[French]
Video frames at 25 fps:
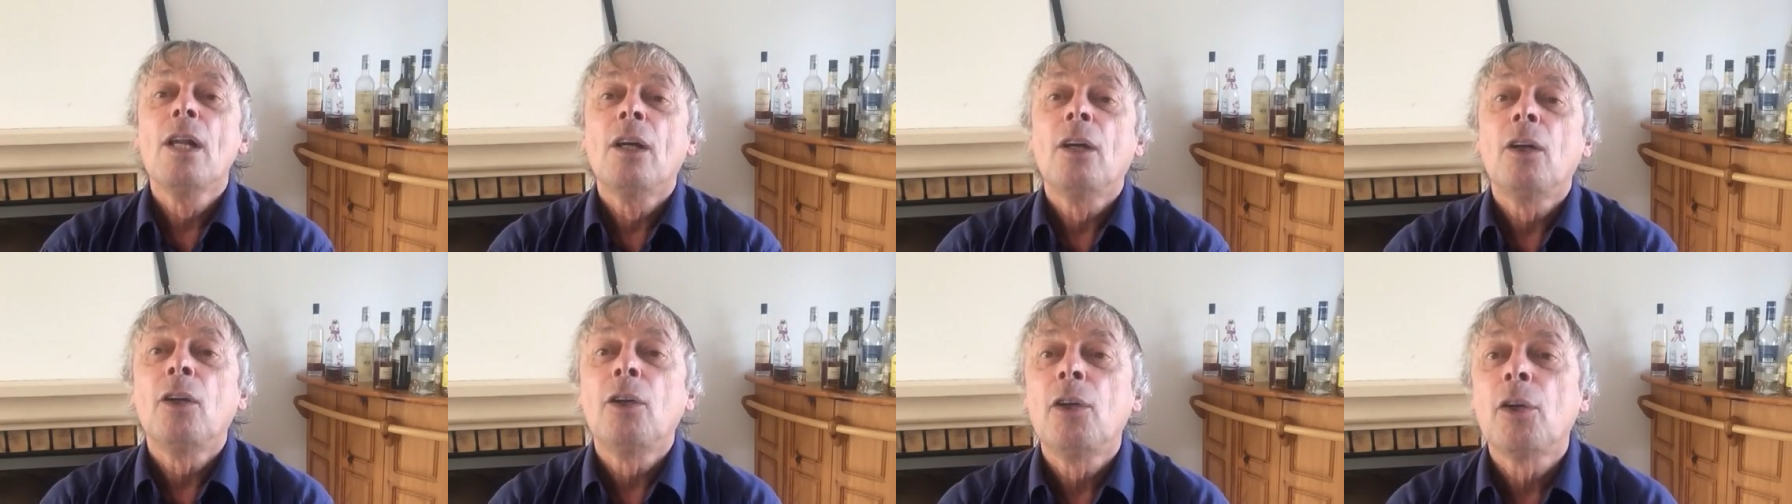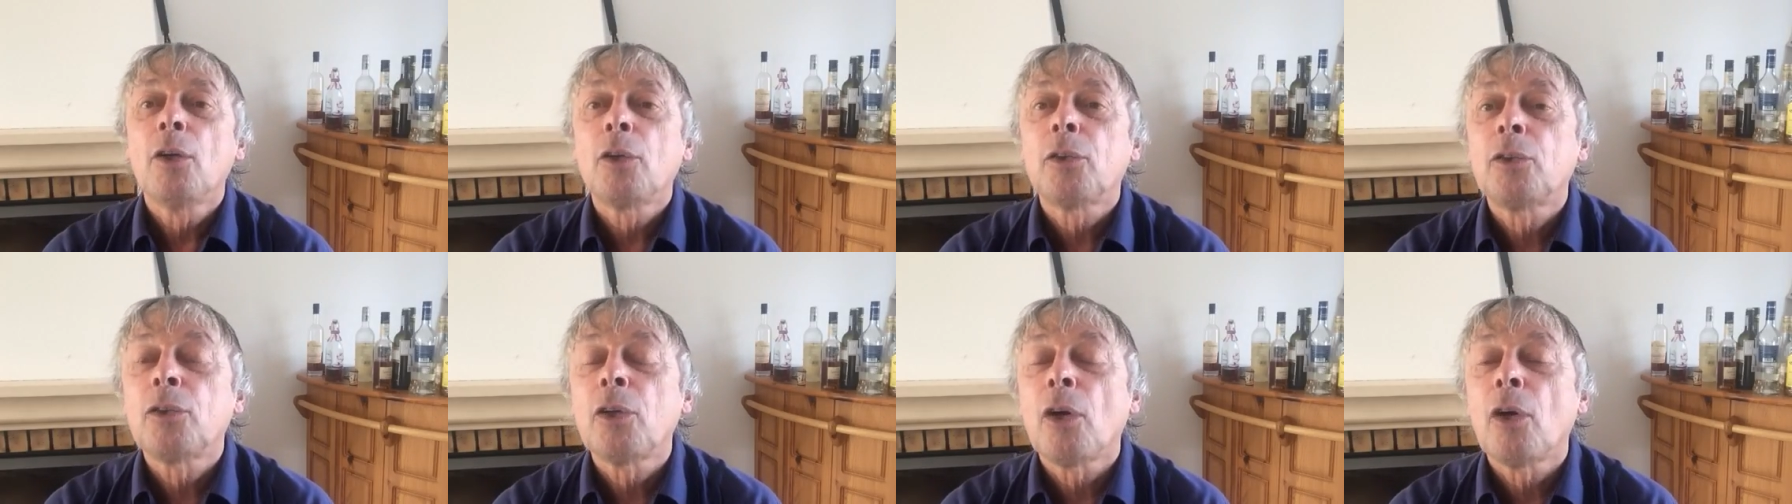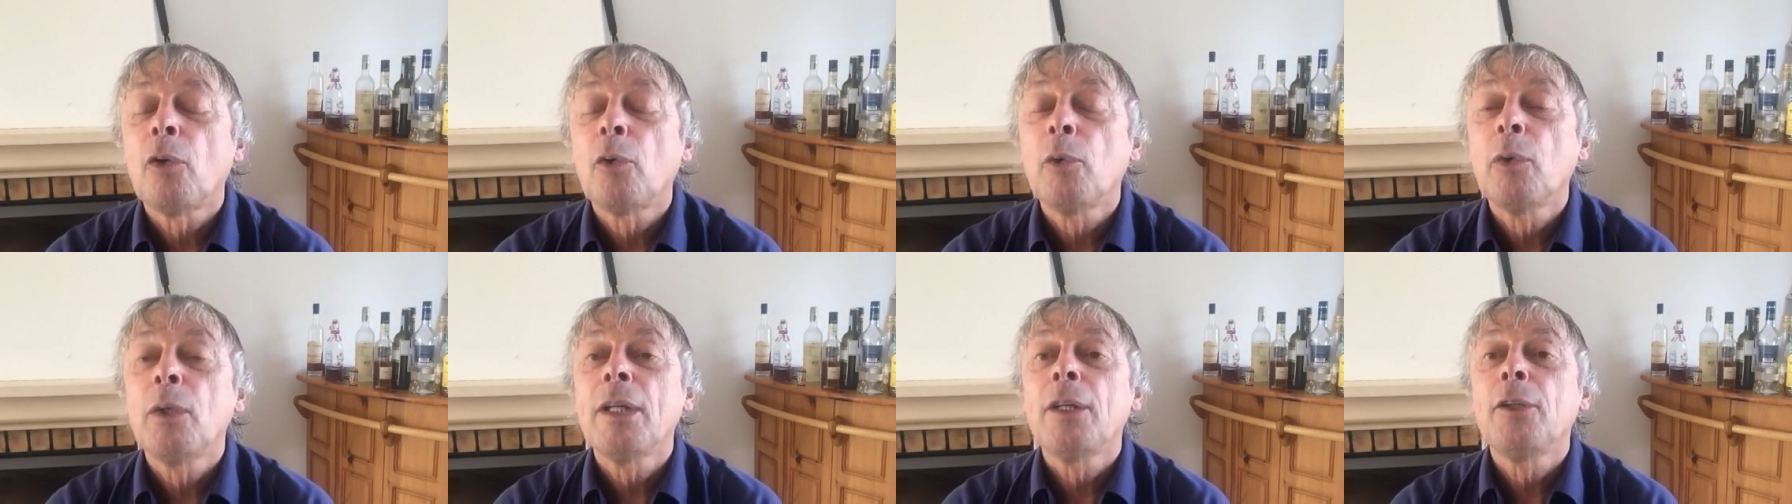le
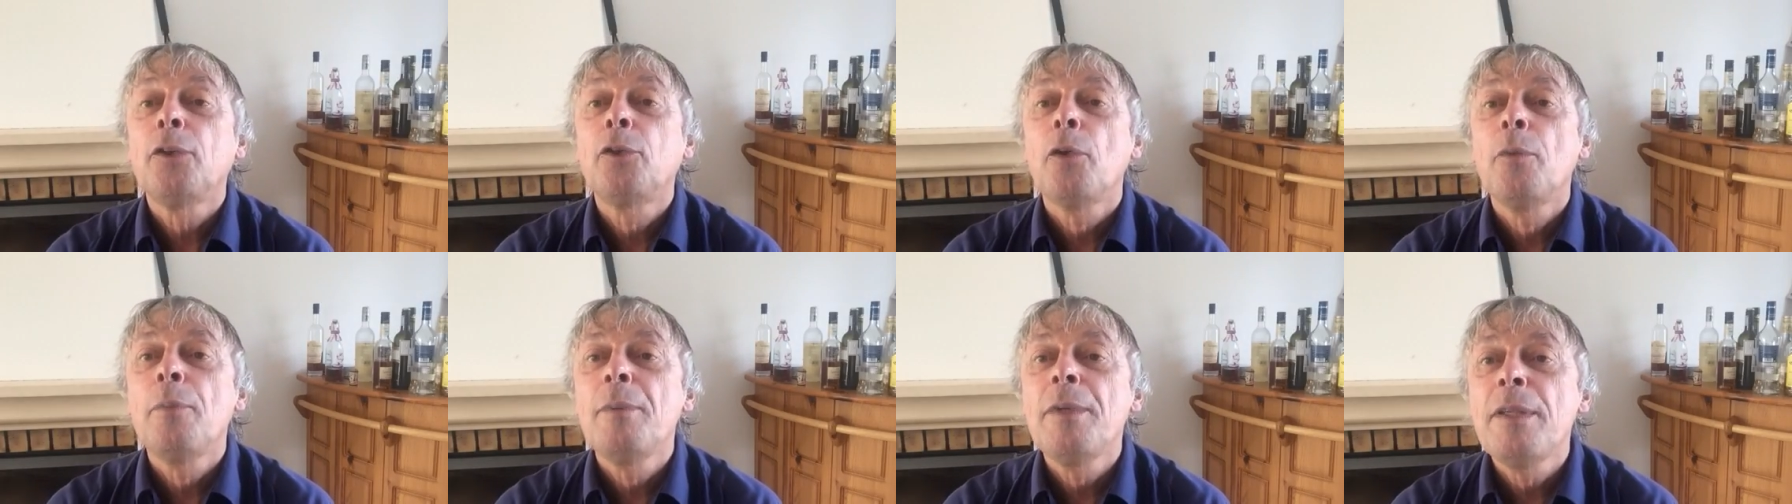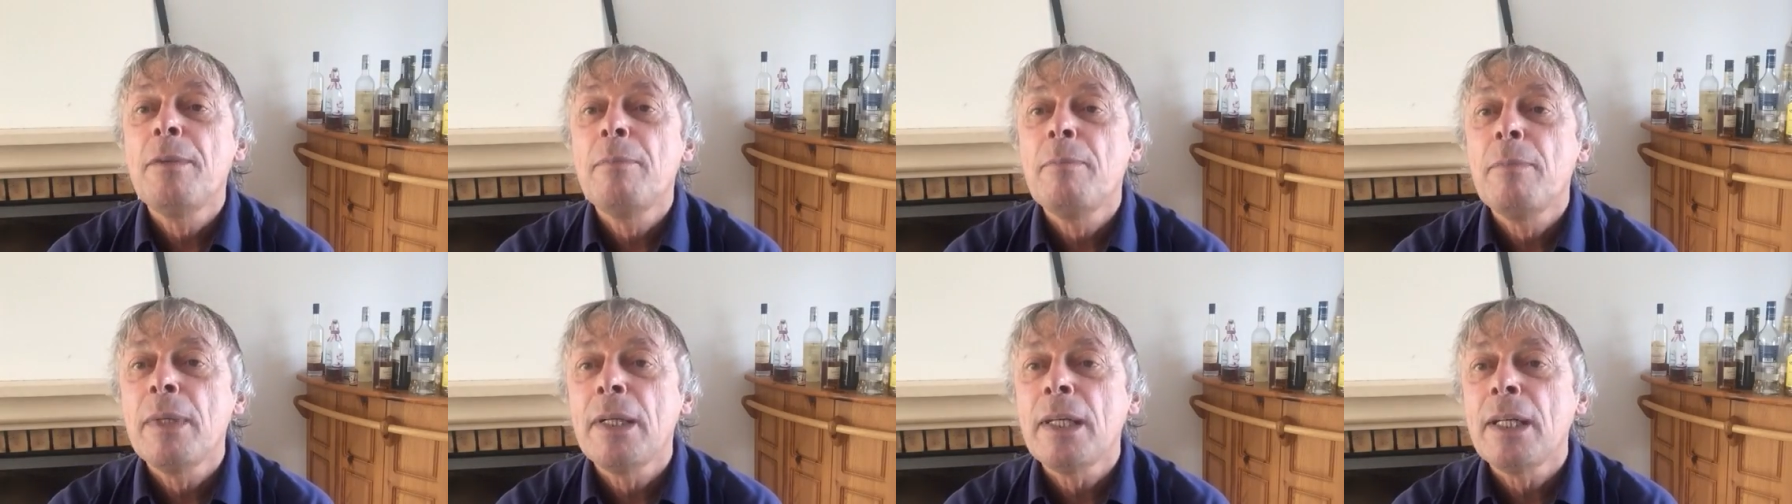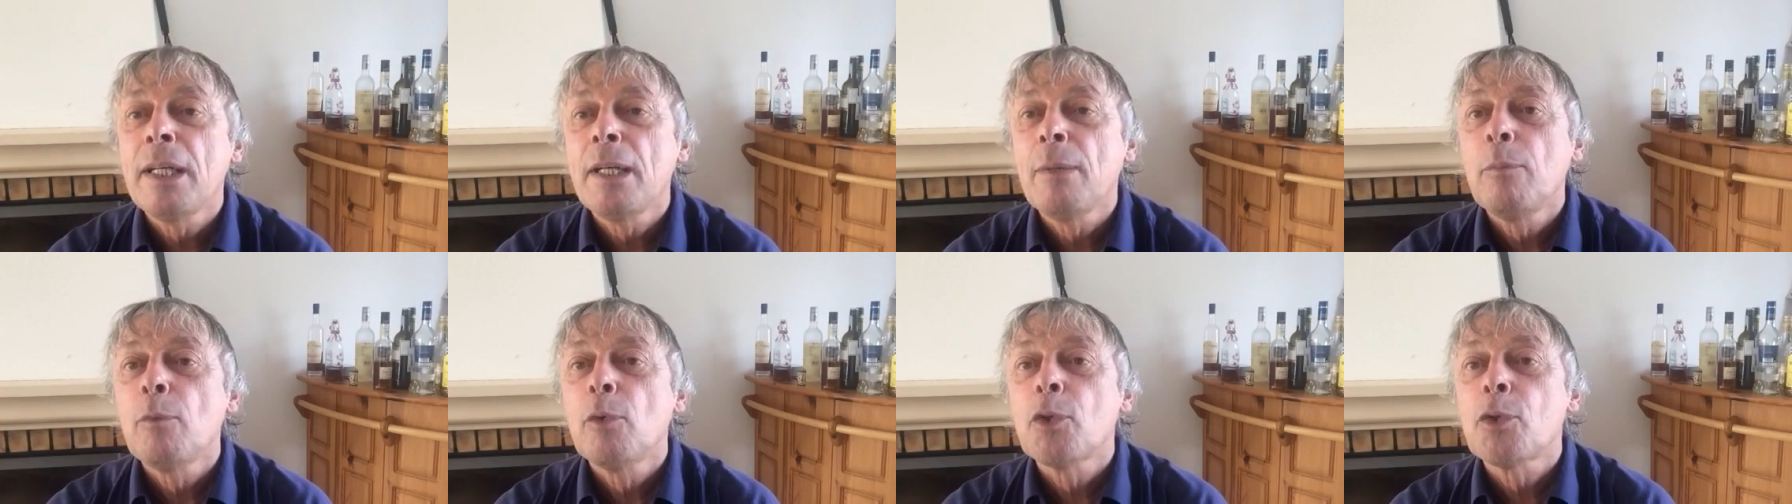temps où les
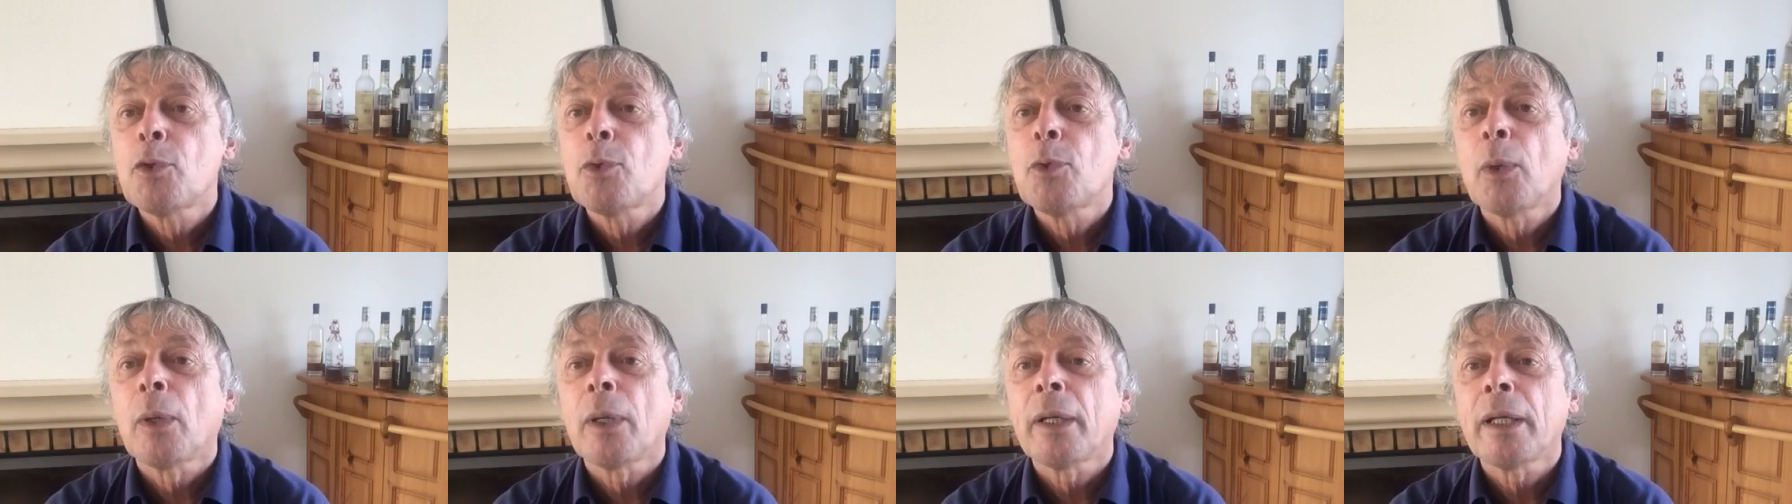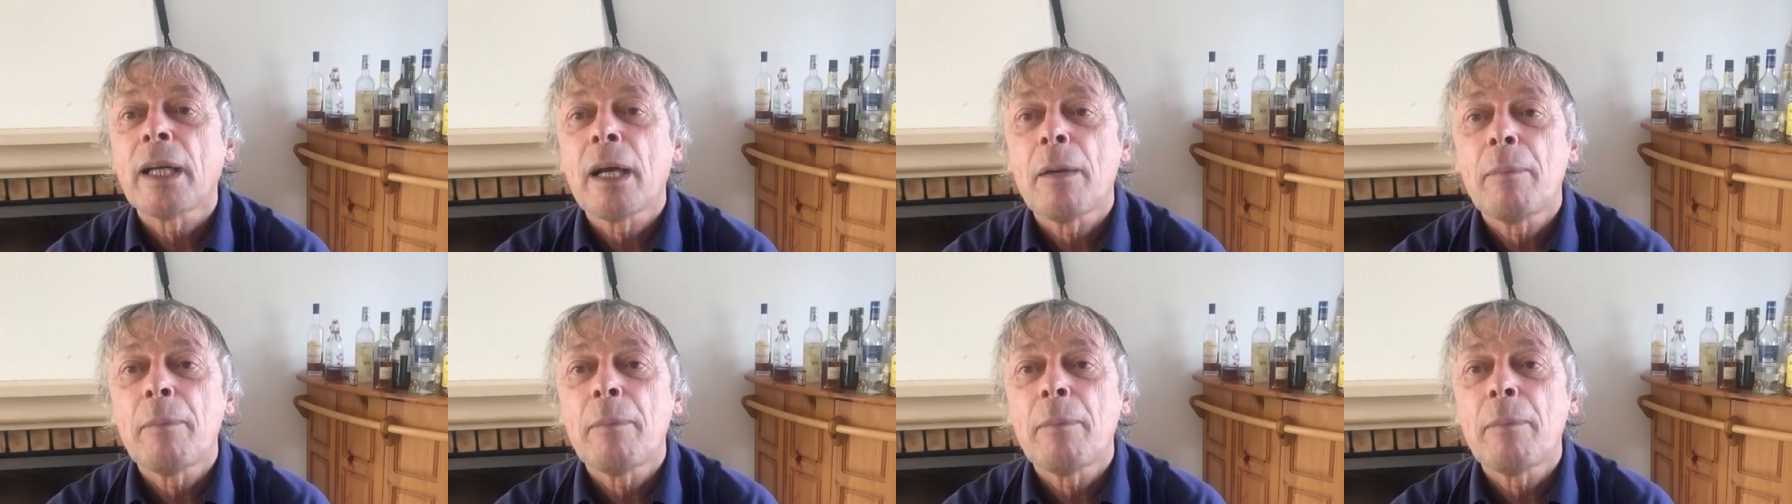demi-mêlées mesuraient